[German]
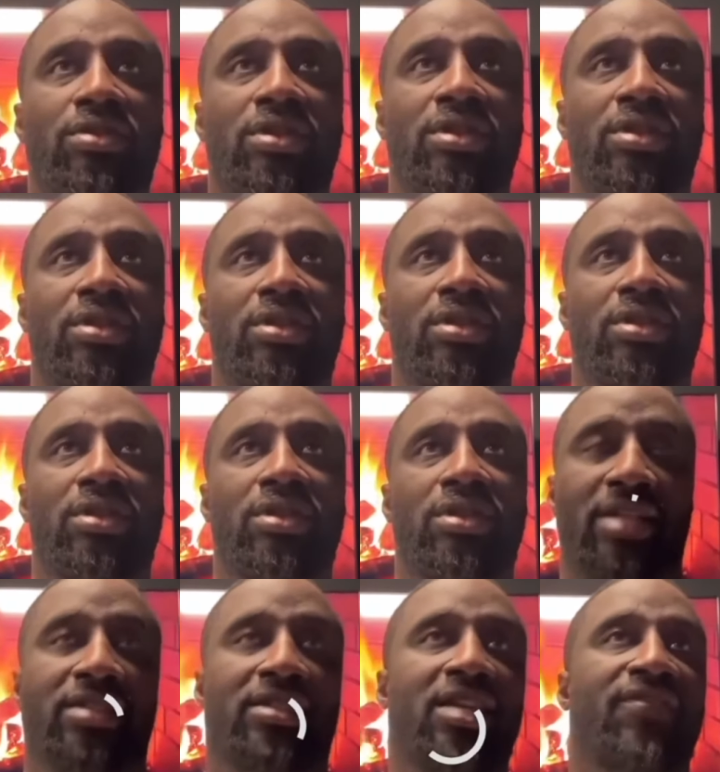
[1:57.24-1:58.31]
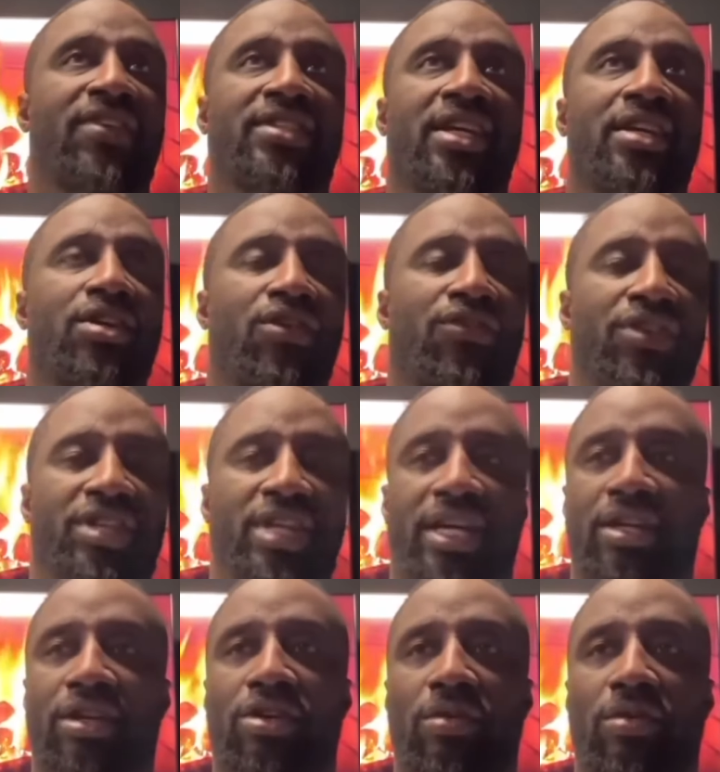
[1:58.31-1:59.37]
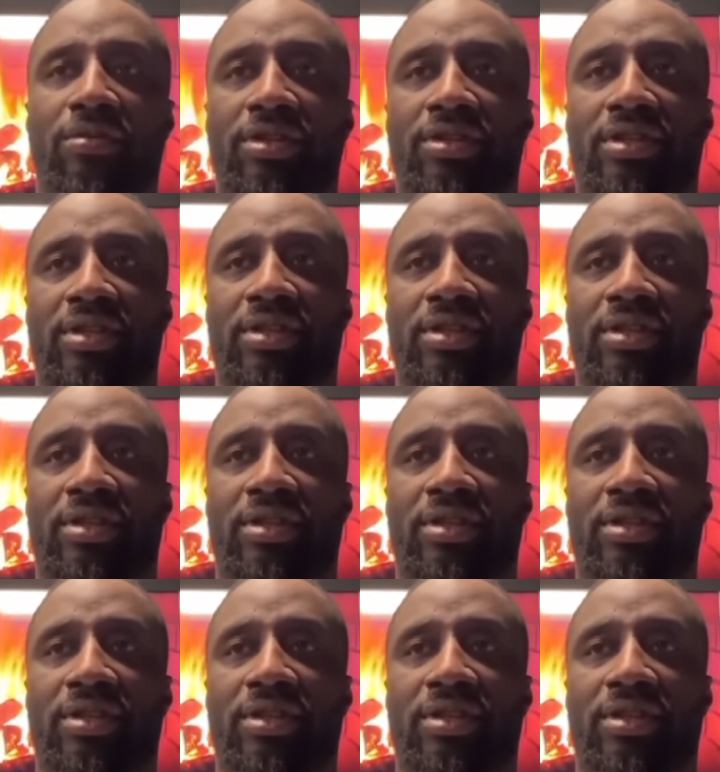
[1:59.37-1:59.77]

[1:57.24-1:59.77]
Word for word: Alles gut das Ding, was dann in die Öffentlichkeit gekommen